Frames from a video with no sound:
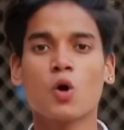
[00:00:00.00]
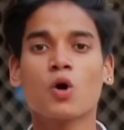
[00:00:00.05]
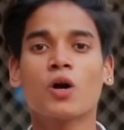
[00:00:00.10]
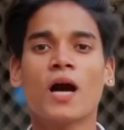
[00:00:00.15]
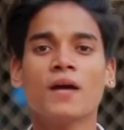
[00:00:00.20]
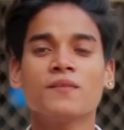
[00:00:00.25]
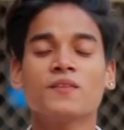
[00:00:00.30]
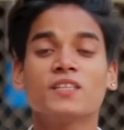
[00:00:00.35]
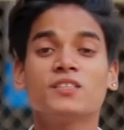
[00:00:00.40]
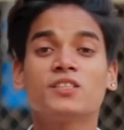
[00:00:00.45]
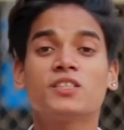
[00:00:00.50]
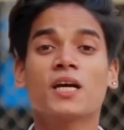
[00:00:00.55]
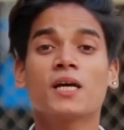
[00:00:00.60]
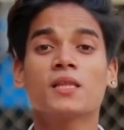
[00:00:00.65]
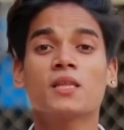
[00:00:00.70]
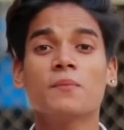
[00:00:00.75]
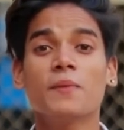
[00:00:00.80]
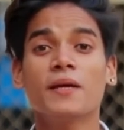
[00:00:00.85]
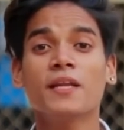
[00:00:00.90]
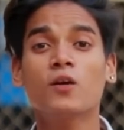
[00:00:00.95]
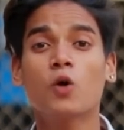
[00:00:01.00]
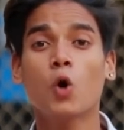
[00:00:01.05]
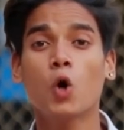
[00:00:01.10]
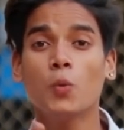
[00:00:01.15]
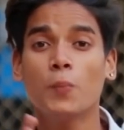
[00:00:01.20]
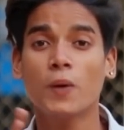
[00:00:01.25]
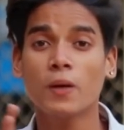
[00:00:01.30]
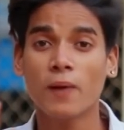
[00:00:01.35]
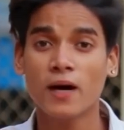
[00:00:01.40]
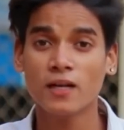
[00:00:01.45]
सो so गाइस अंशिका से मेरी
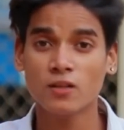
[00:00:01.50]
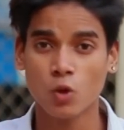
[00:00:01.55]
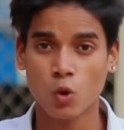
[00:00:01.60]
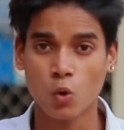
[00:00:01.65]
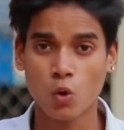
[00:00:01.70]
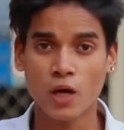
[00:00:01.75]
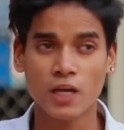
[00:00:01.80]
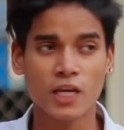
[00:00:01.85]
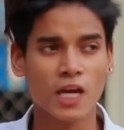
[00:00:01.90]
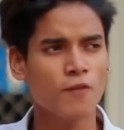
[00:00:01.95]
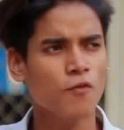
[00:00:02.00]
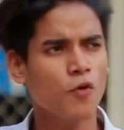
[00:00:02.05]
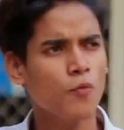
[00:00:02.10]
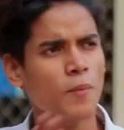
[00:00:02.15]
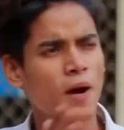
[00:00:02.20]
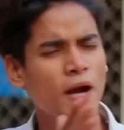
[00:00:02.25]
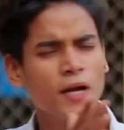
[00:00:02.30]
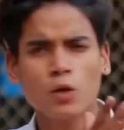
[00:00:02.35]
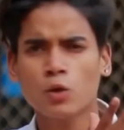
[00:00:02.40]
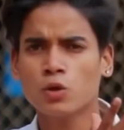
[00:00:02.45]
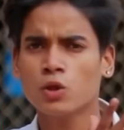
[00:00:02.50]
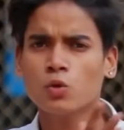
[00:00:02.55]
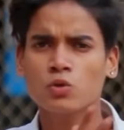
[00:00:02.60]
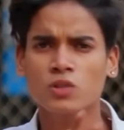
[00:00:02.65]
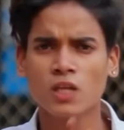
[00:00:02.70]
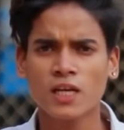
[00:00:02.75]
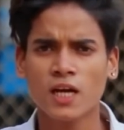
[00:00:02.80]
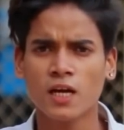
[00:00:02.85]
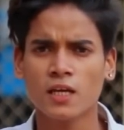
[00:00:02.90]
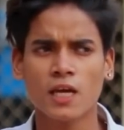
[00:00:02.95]
कॉल पर बात हो गई है वो मेट्रो से
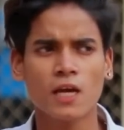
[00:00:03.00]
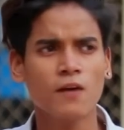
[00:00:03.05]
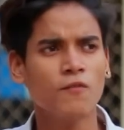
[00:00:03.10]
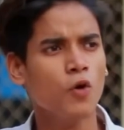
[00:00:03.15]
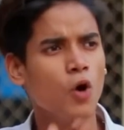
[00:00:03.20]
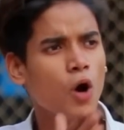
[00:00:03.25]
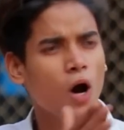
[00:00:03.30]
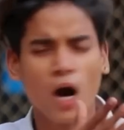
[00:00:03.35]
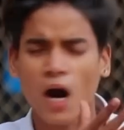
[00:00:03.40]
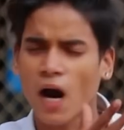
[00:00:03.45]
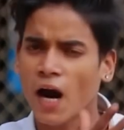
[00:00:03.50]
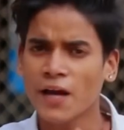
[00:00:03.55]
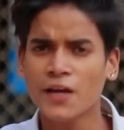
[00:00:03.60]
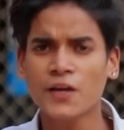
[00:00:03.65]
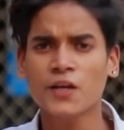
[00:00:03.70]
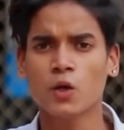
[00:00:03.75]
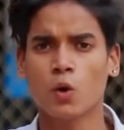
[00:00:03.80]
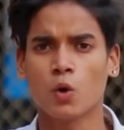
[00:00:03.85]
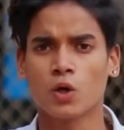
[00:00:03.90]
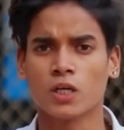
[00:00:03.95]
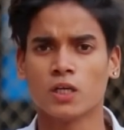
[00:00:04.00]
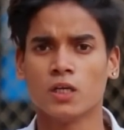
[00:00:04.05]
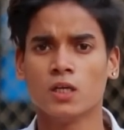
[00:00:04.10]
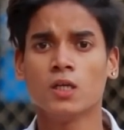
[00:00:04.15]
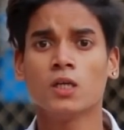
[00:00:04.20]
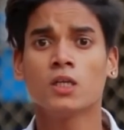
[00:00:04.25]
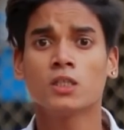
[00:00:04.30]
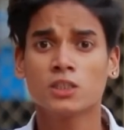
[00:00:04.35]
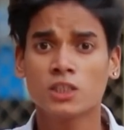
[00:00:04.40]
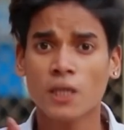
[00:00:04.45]
उतर गई है वो आ ही रही होंगी
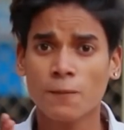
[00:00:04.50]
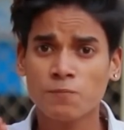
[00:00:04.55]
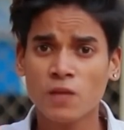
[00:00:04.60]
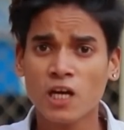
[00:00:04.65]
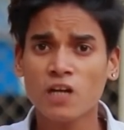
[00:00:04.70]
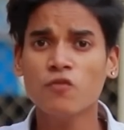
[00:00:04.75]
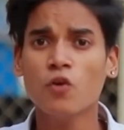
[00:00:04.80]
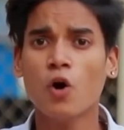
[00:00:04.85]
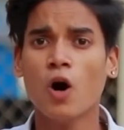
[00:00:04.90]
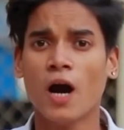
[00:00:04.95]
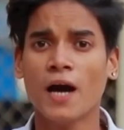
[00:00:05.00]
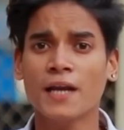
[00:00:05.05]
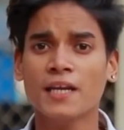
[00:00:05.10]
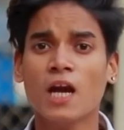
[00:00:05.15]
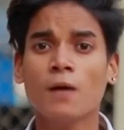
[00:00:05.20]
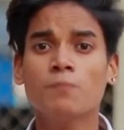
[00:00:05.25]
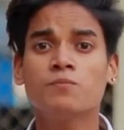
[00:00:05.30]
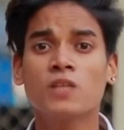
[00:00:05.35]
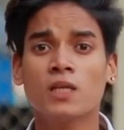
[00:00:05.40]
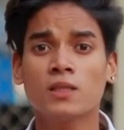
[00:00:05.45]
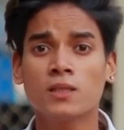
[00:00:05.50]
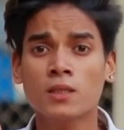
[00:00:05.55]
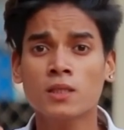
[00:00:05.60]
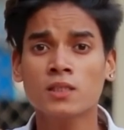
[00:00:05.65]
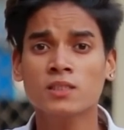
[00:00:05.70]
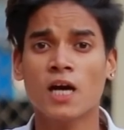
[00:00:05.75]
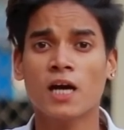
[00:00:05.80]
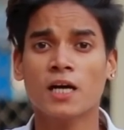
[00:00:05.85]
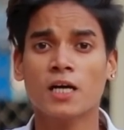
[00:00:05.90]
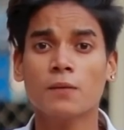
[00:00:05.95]
जब तक वो आ रही है आप जल्दी
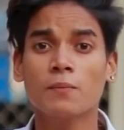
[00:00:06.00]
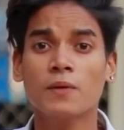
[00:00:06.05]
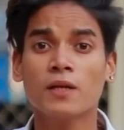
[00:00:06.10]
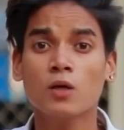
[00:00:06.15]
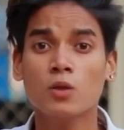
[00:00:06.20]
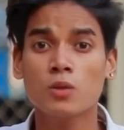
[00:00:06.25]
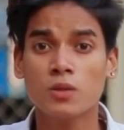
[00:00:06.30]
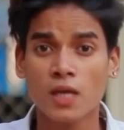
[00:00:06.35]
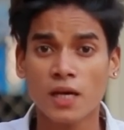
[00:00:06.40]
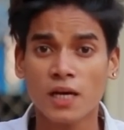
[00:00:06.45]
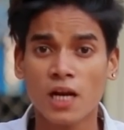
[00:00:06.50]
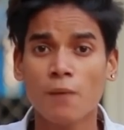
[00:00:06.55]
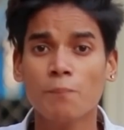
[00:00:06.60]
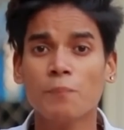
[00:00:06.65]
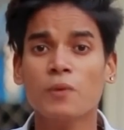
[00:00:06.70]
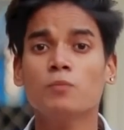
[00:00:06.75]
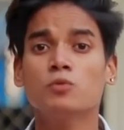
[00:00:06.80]
से जाकर मेरे इंस्टाग्राम